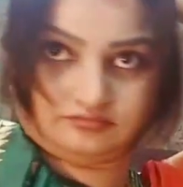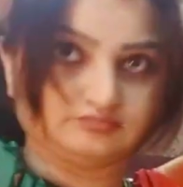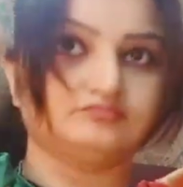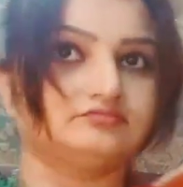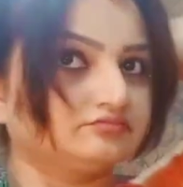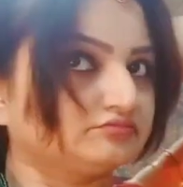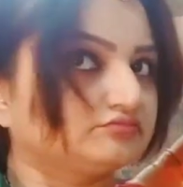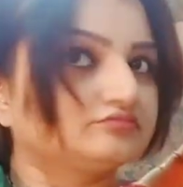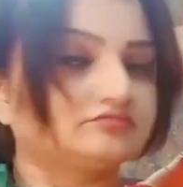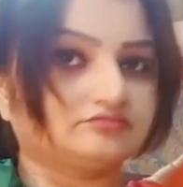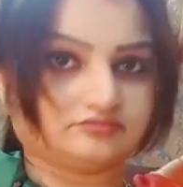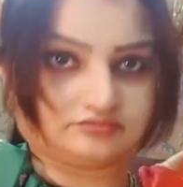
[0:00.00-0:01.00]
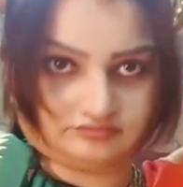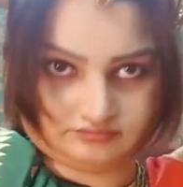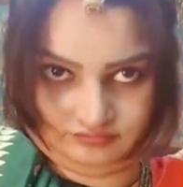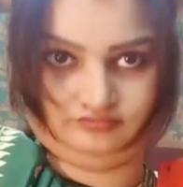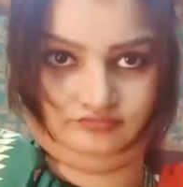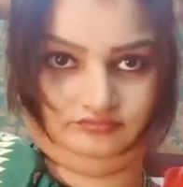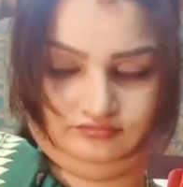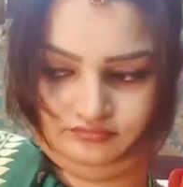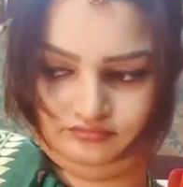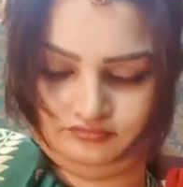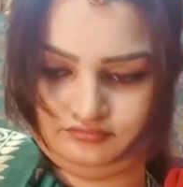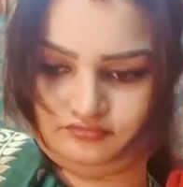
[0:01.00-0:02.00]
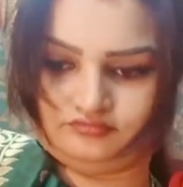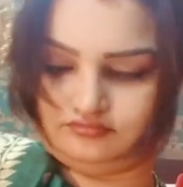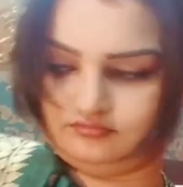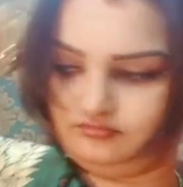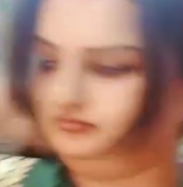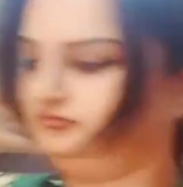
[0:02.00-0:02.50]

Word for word: और पफ बना के मांग टीका सेट